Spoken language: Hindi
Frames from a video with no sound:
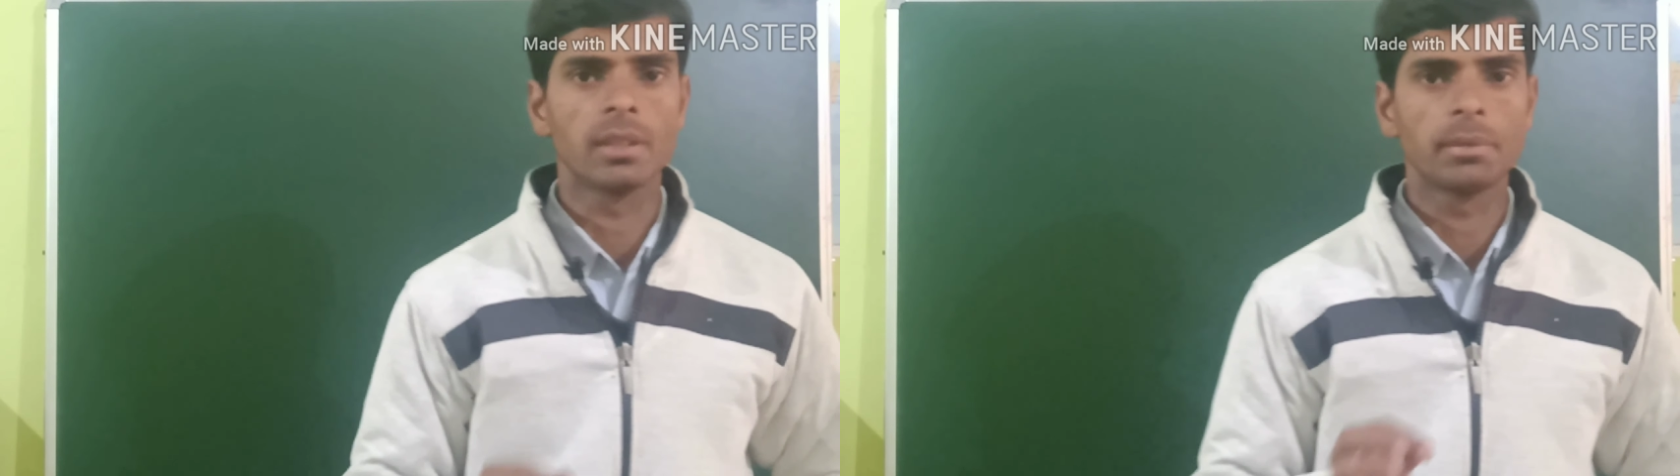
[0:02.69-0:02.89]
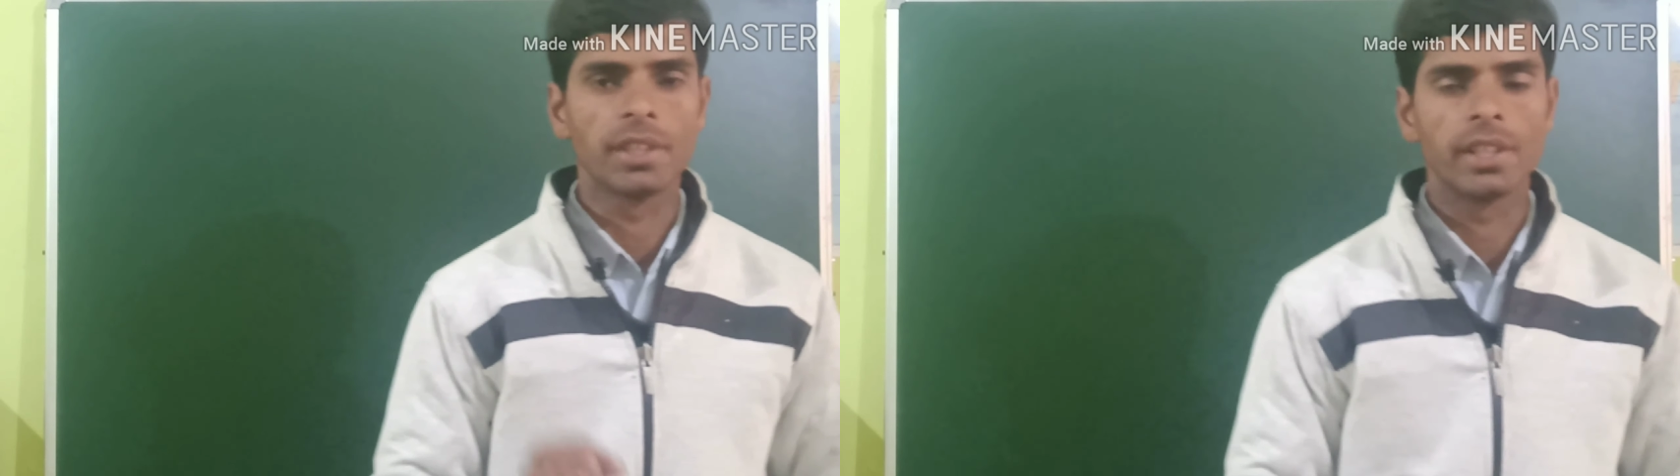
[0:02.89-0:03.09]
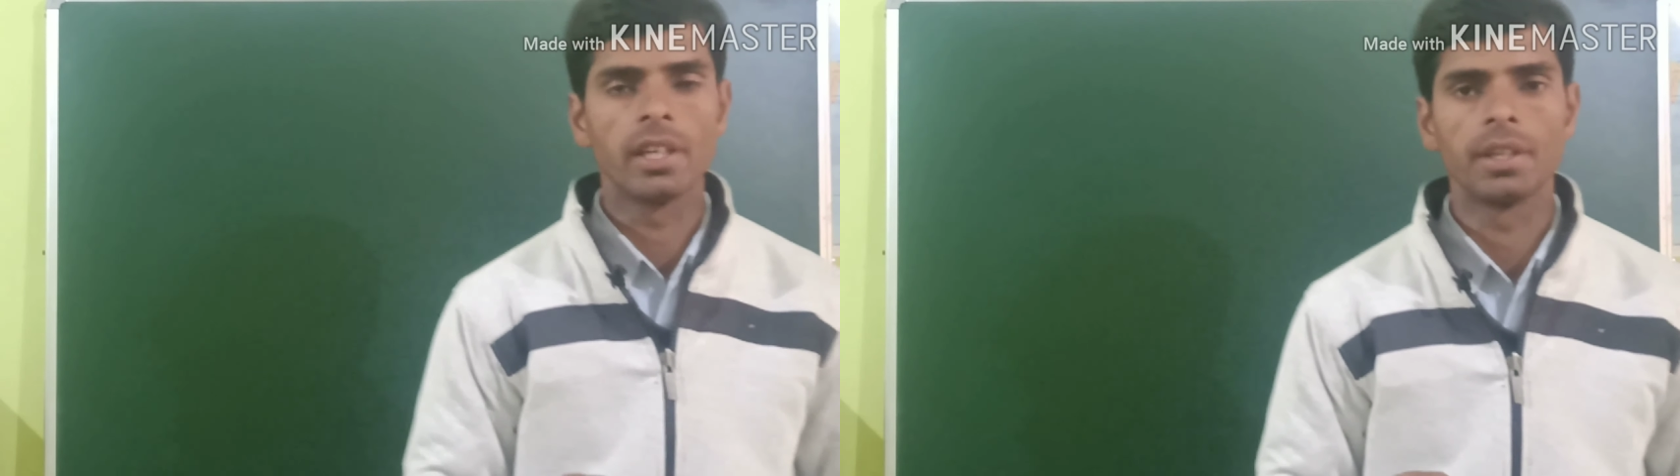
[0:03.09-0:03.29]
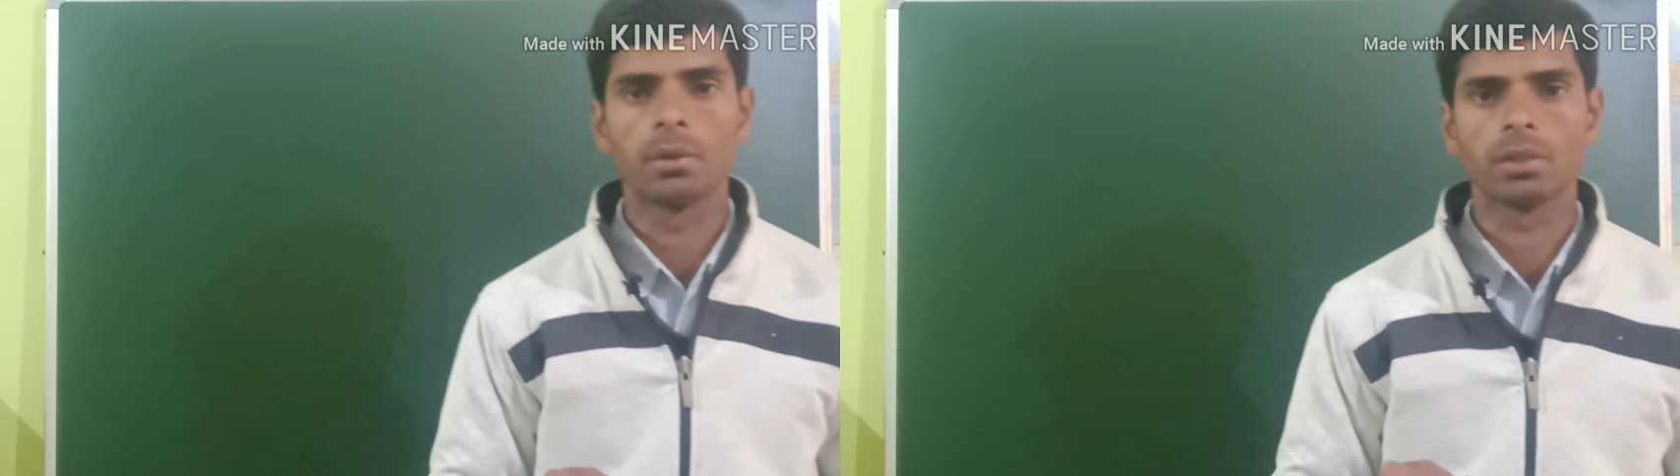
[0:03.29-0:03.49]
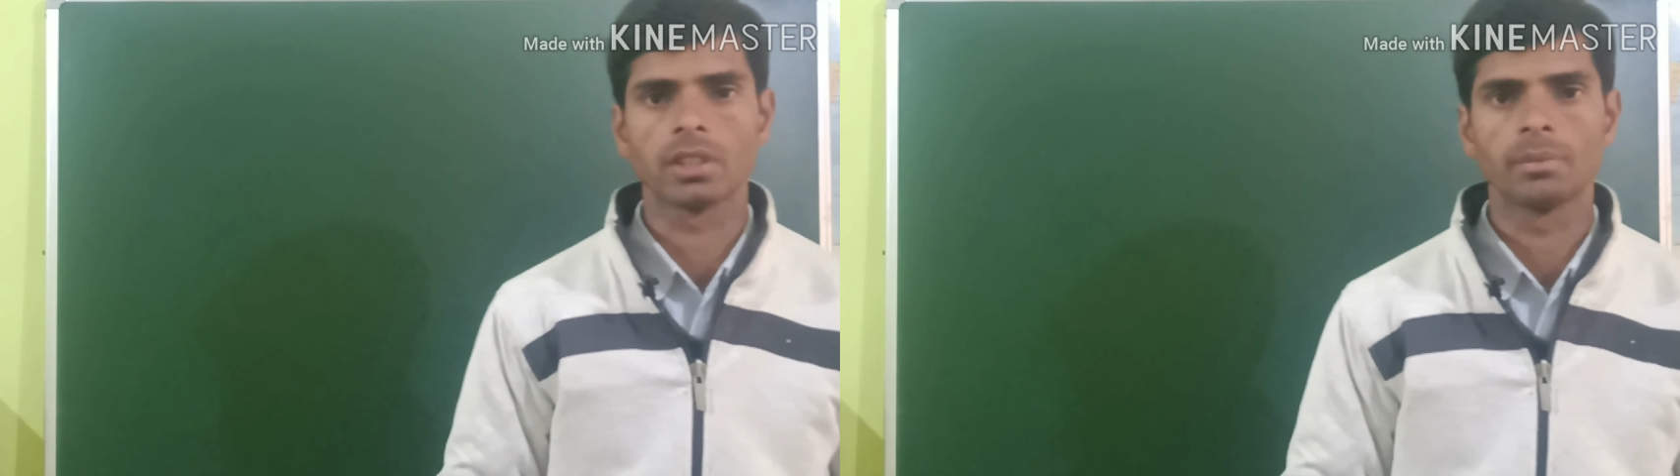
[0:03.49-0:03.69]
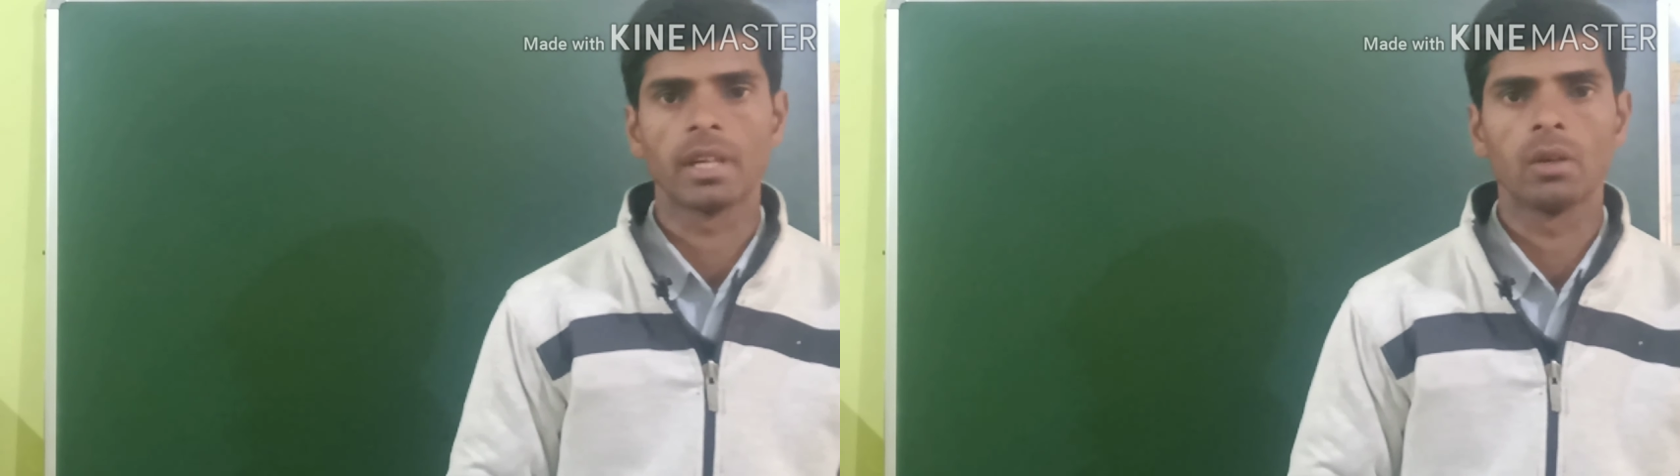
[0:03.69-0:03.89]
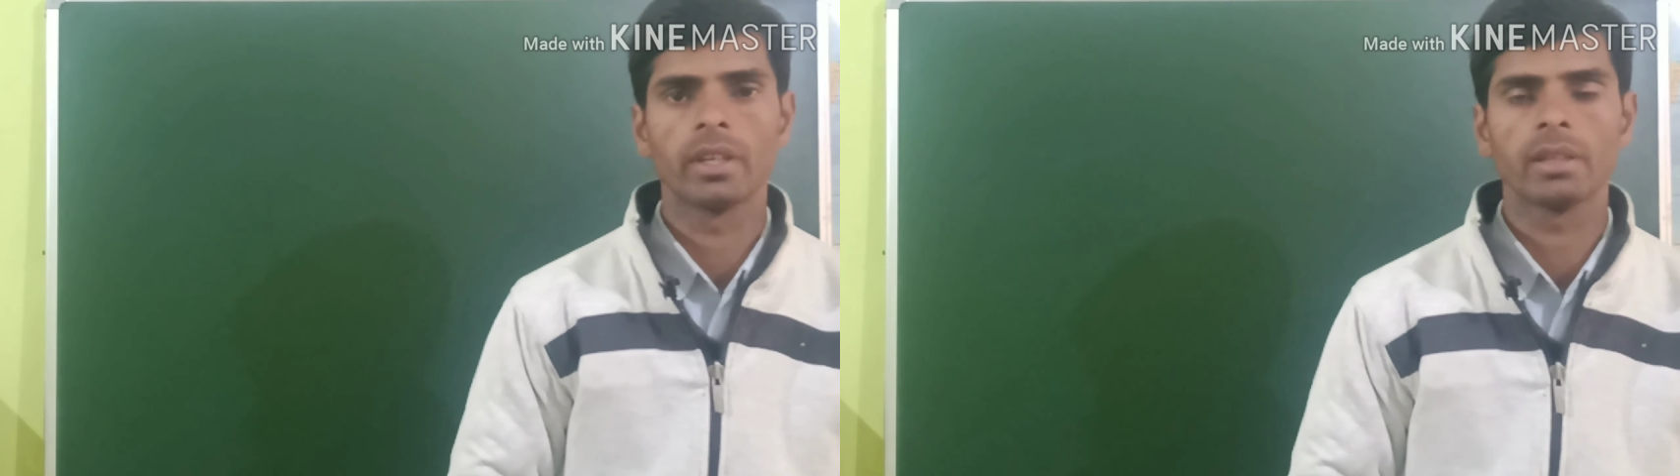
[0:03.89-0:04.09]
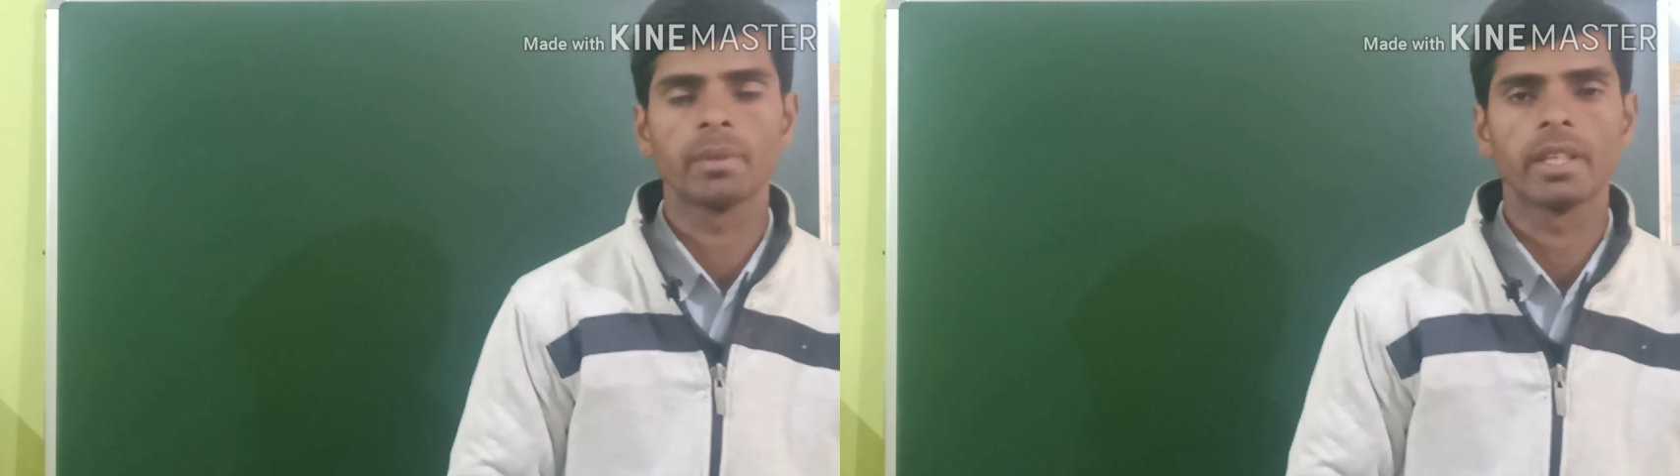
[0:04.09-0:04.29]
सिर्फ जनरल इंट्रोडक्शन पढ़ा
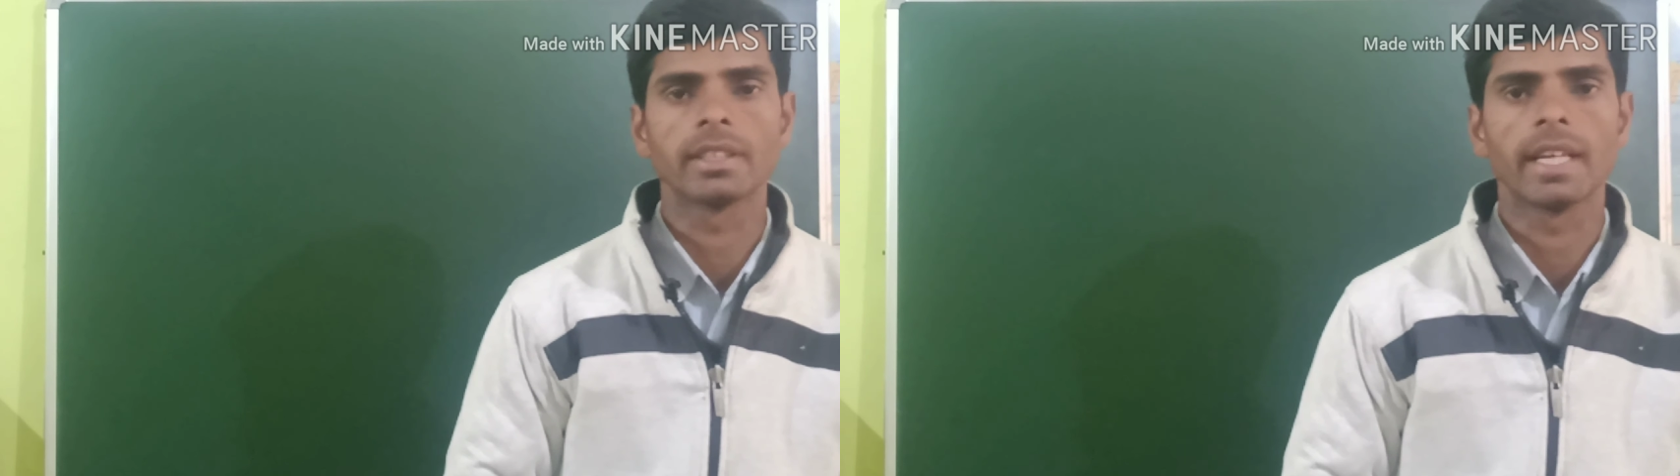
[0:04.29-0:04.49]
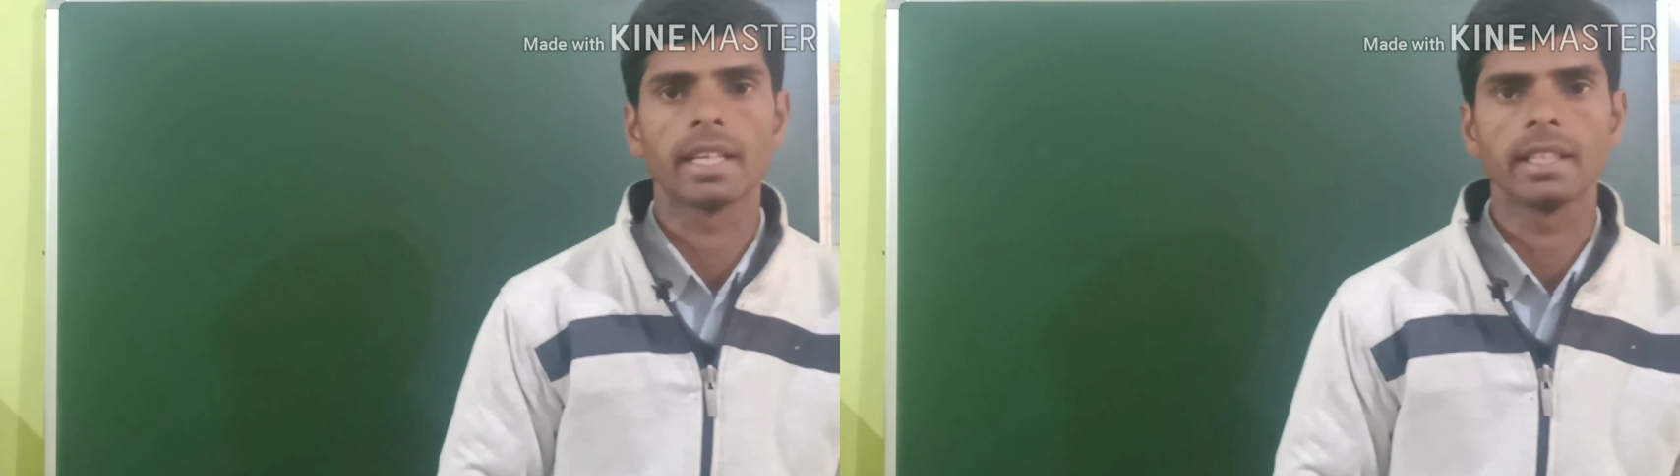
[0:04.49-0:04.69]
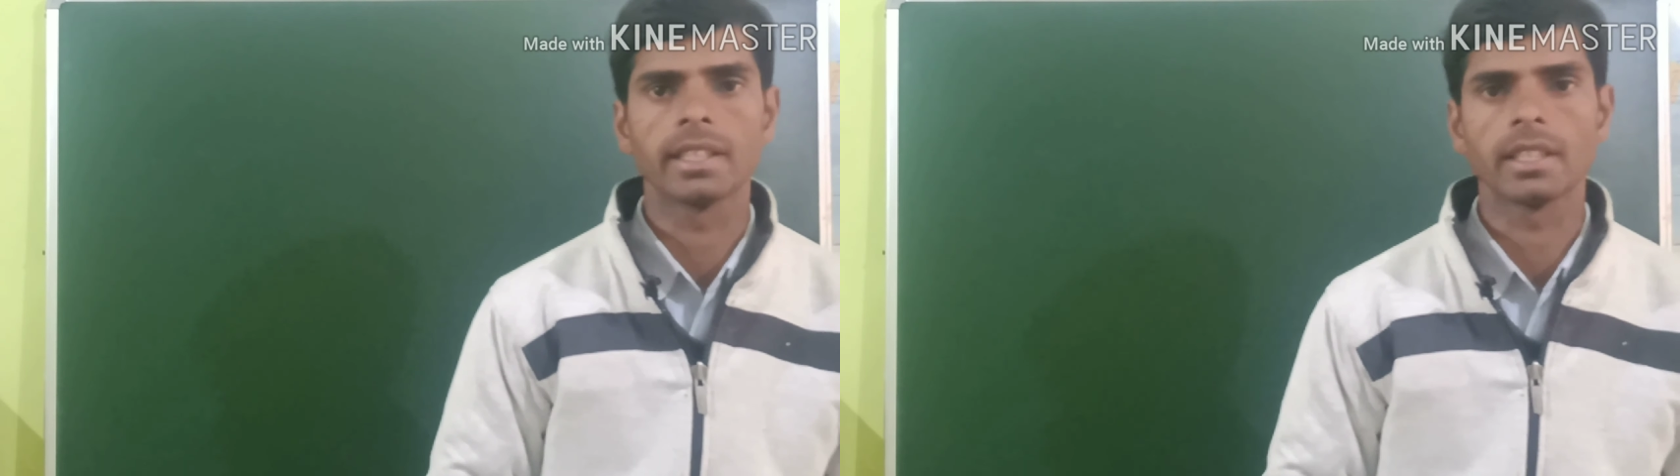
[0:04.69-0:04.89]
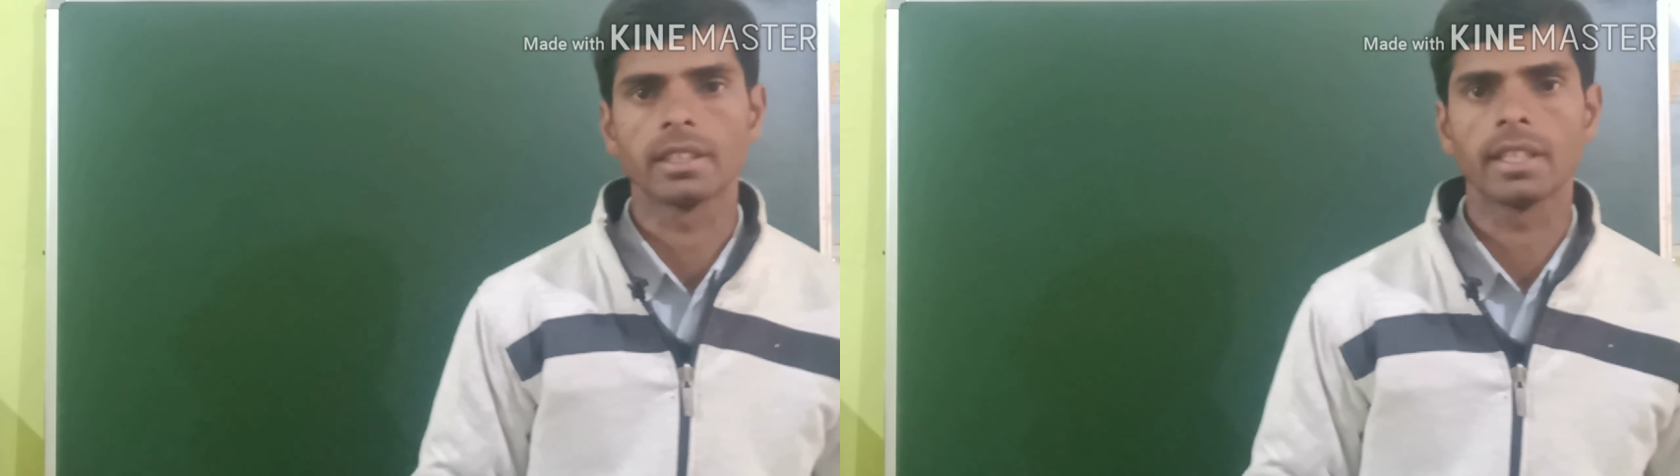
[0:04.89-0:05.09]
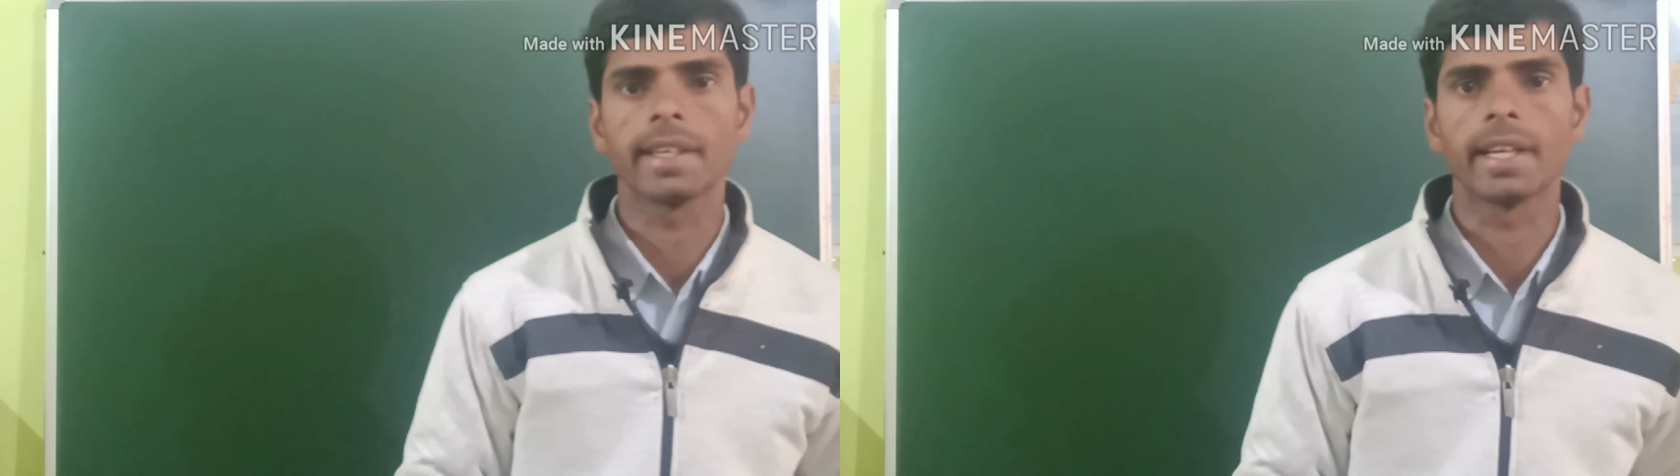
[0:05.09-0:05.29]
हुआ कि पेरीसाइक्लिक रिएक्शन के